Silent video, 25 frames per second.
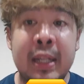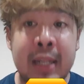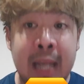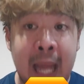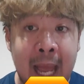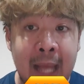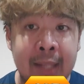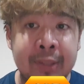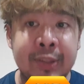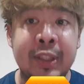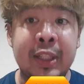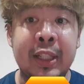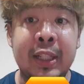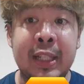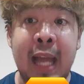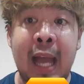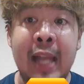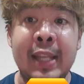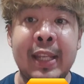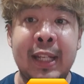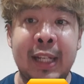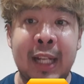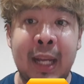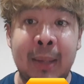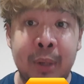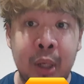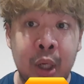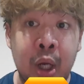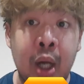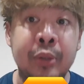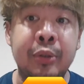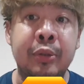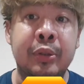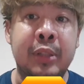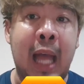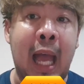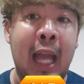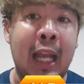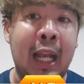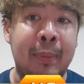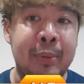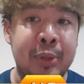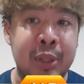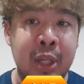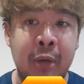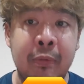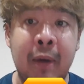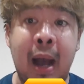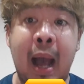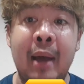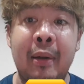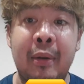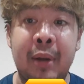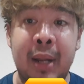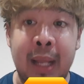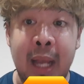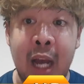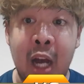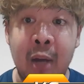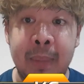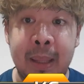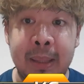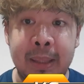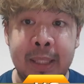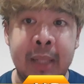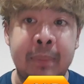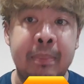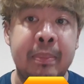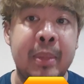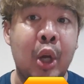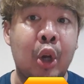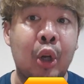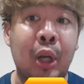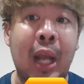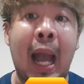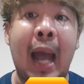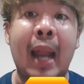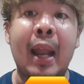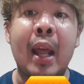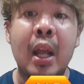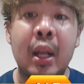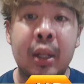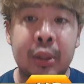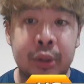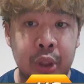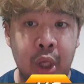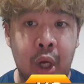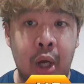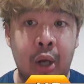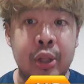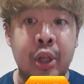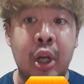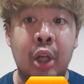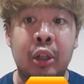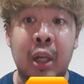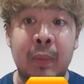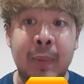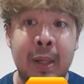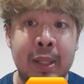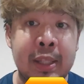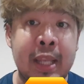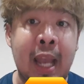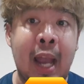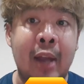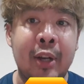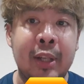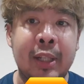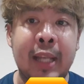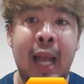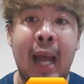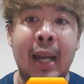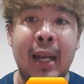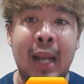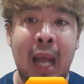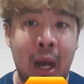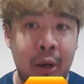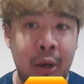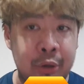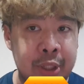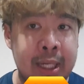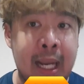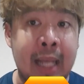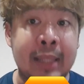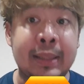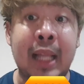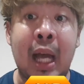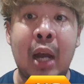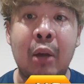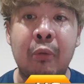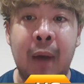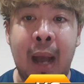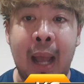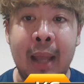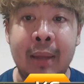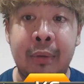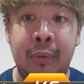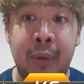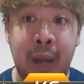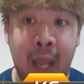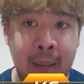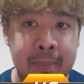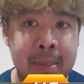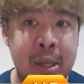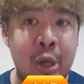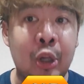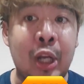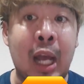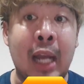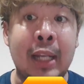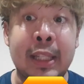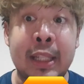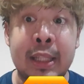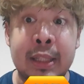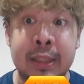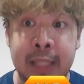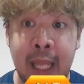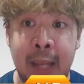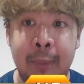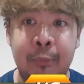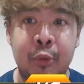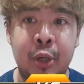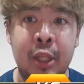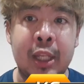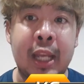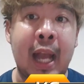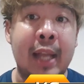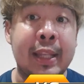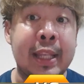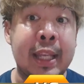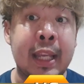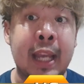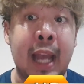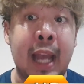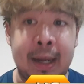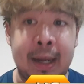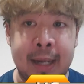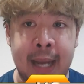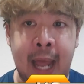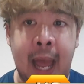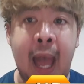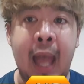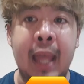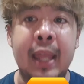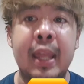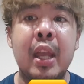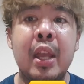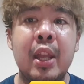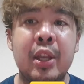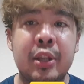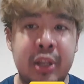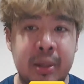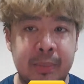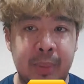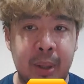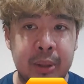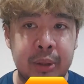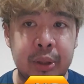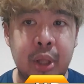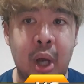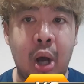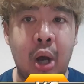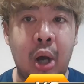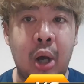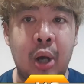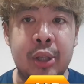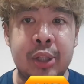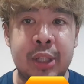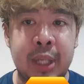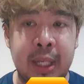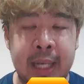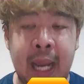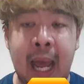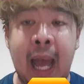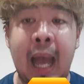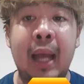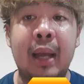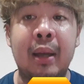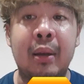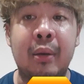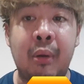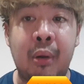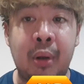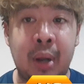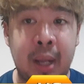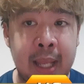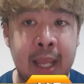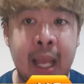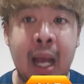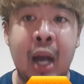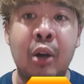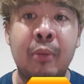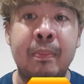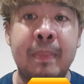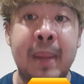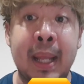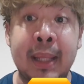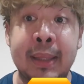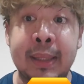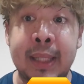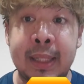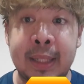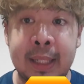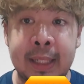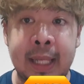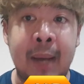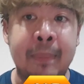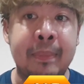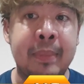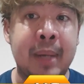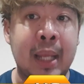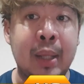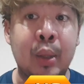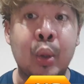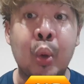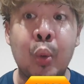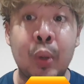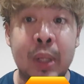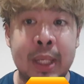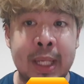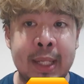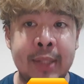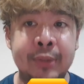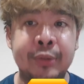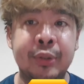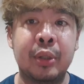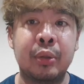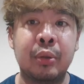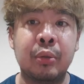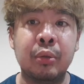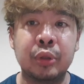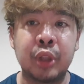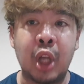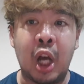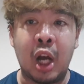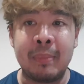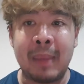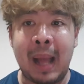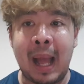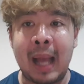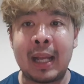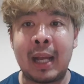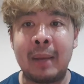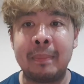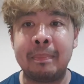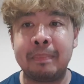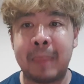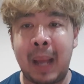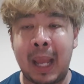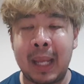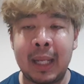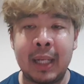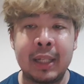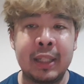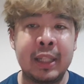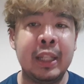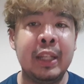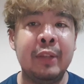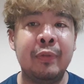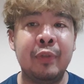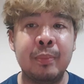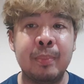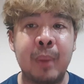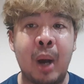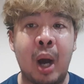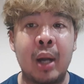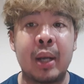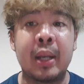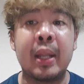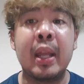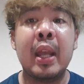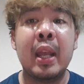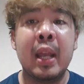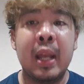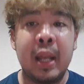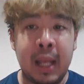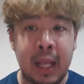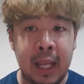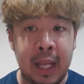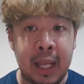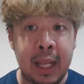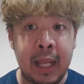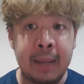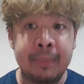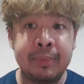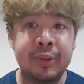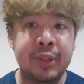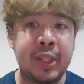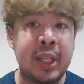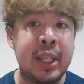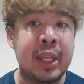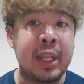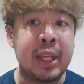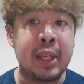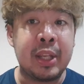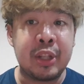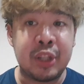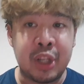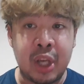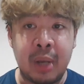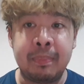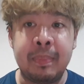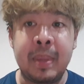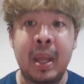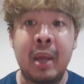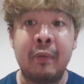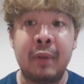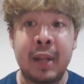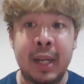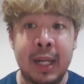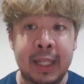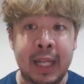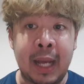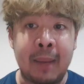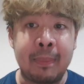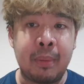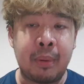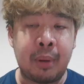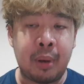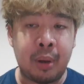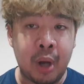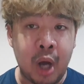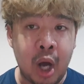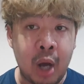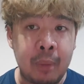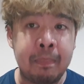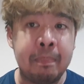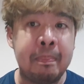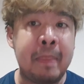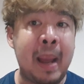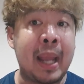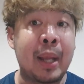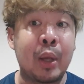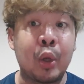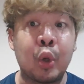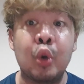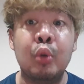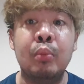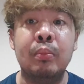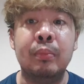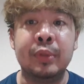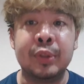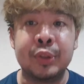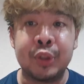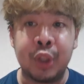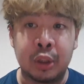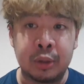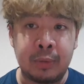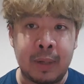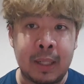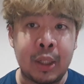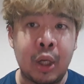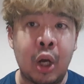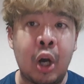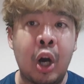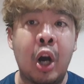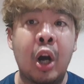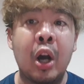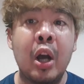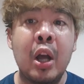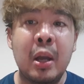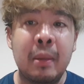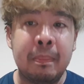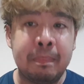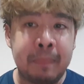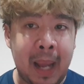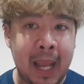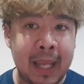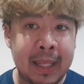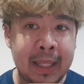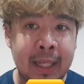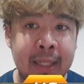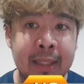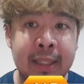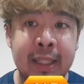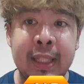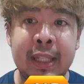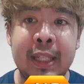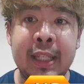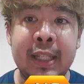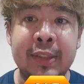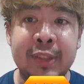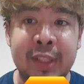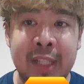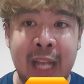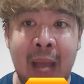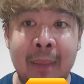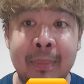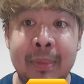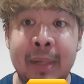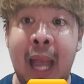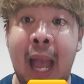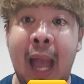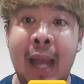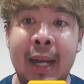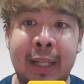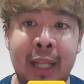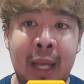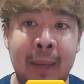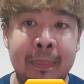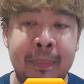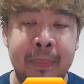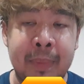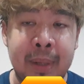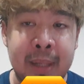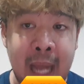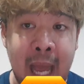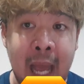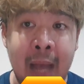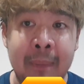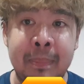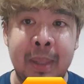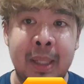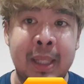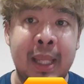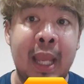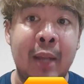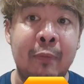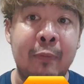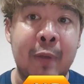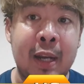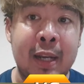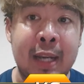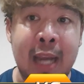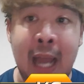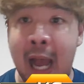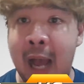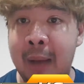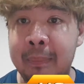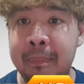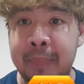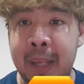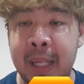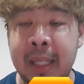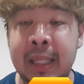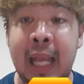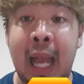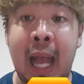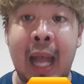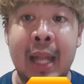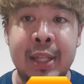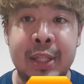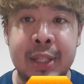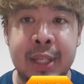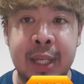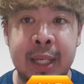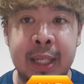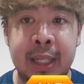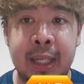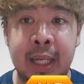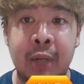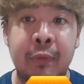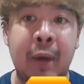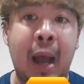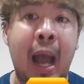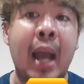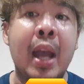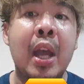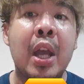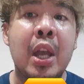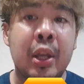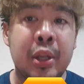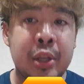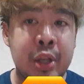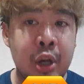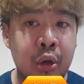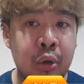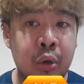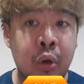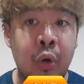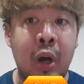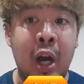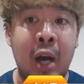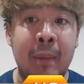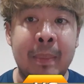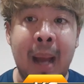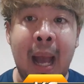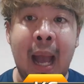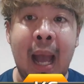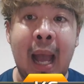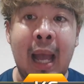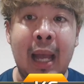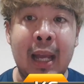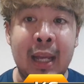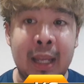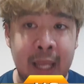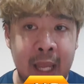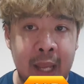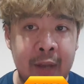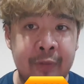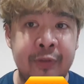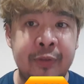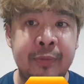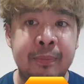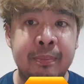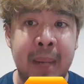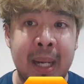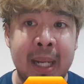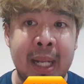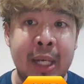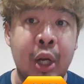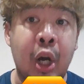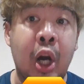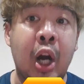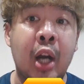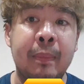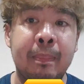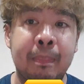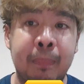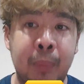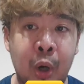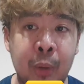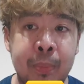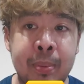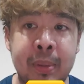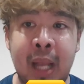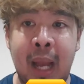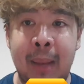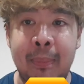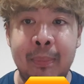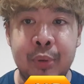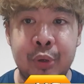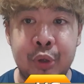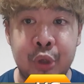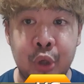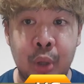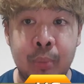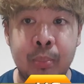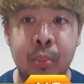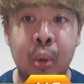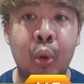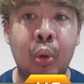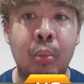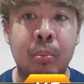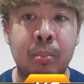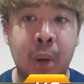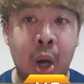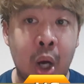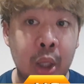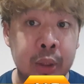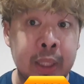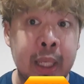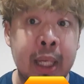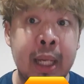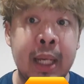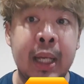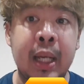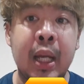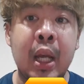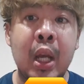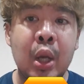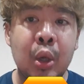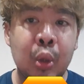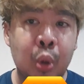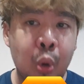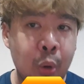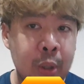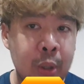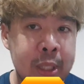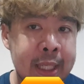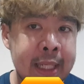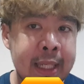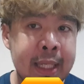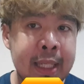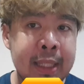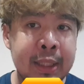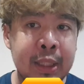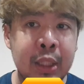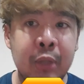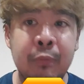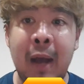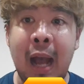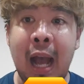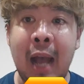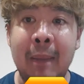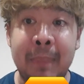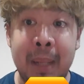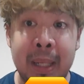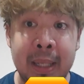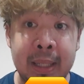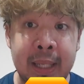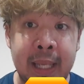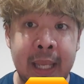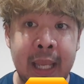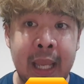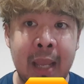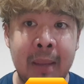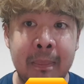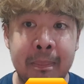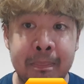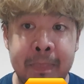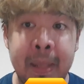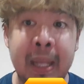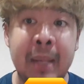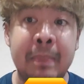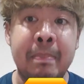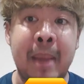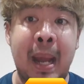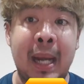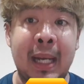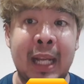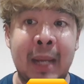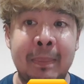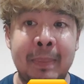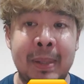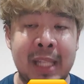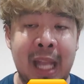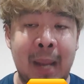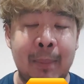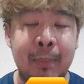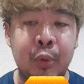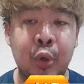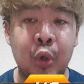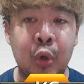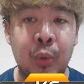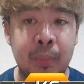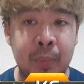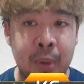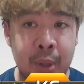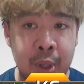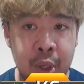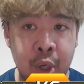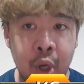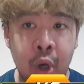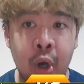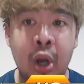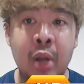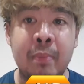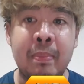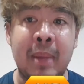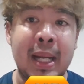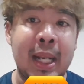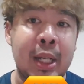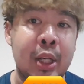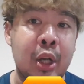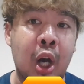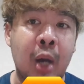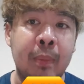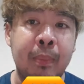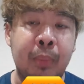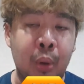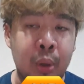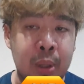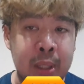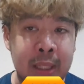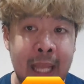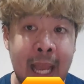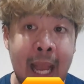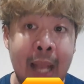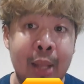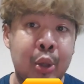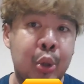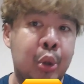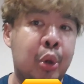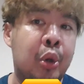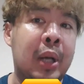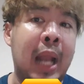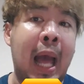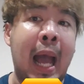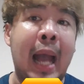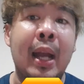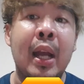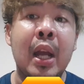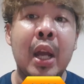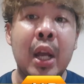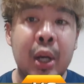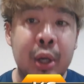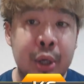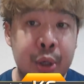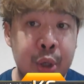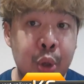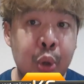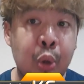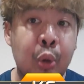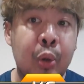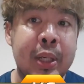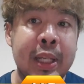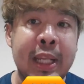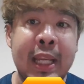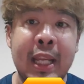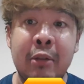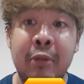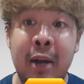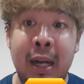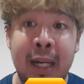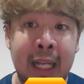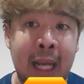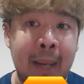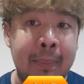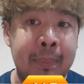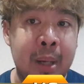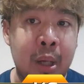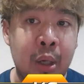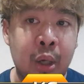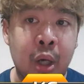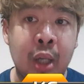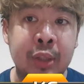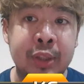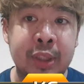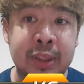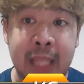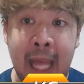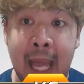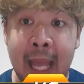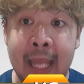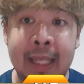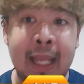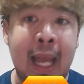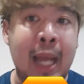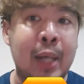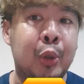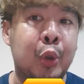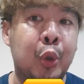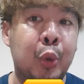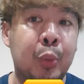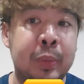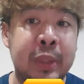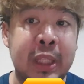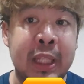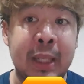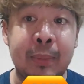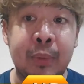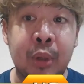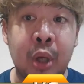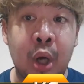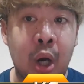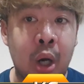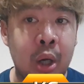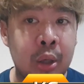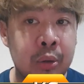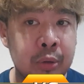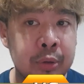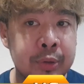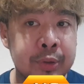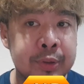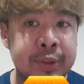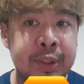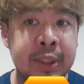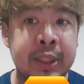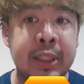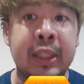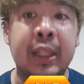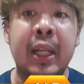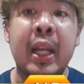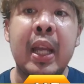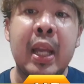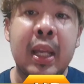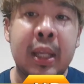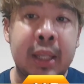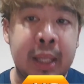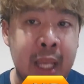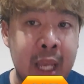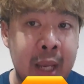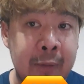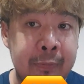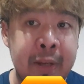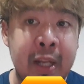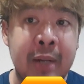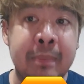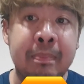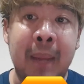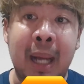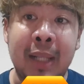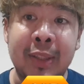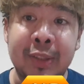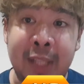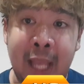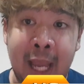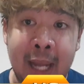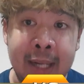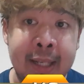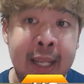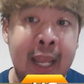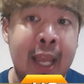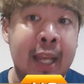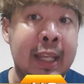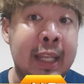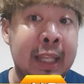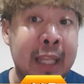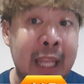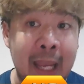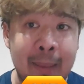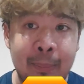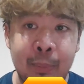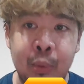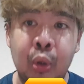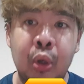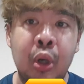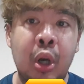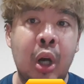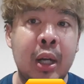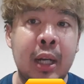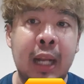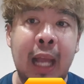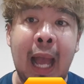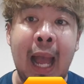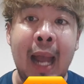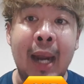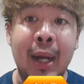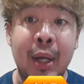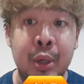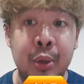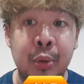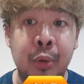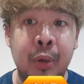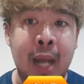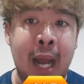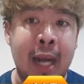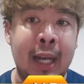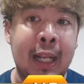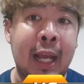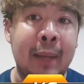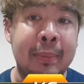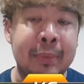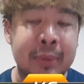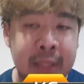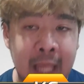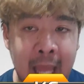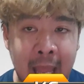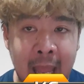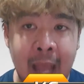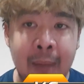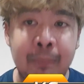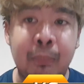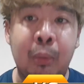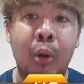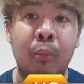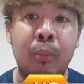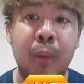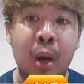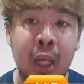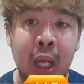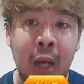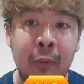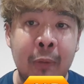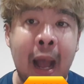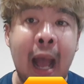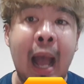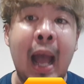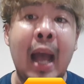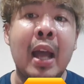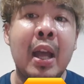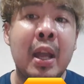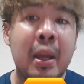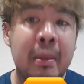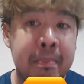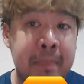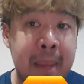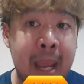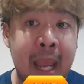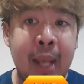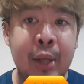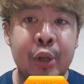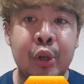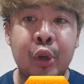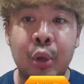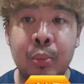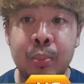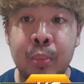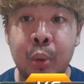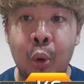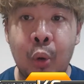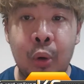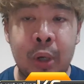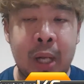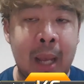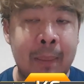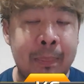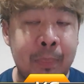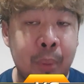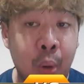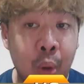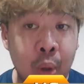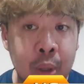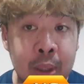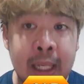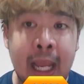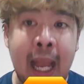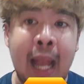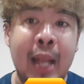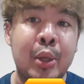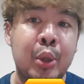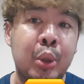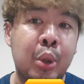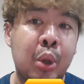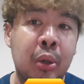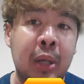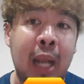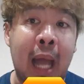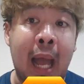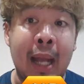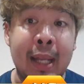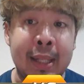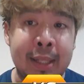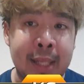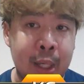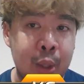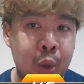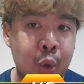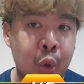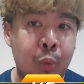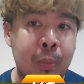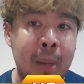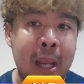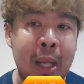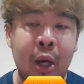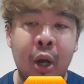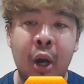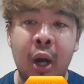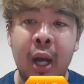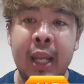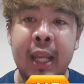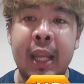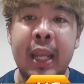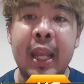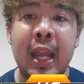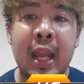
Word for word: น่าซื้อน่าชินนะครับแล้วก็สุดท้ายครับเชื่อว่าเรอัลเบติสมีโอกาสต่อยอดความมั่นใจด้วยการเอาชนะตั้งไว้และมีโอกาสกินเต็มด้วยการยิดได้ชิบอลอต่อเชียร์ทางเรอัลเบติสครับในคู่นี้ ส่วนคู่ต่อมาครับไปกันที่ฟุตบอล AFC แชมเปี้ยนส์ลีกครับรอบแบ่งกลุ่ม โซนตะวันออก ไปกันที่สนามกลางนะครับณประเทศเวียดนามเป็นการเจอกันระหว่างโยโกฮาม่าเอฟมารินอสพบกับชนบุกมอเตอร์ คู่นี้ถือว่าเป็นเกมบิ๊กแมตช์นะครับประจำกลุ่ม โดยมารินอสผลงานช่วงหลังดูดีกว่านะครับแล้วก็สไตล์การคุมทีมของกุนซือเควินมัสแคทเนี่ยเกมลุกค่อนข้างดุดันนะครับแต่ผมมองนะครับว่าแม้ชนบุกเนี่ยผลงานช่วงหลังจะดูไม่ค่อย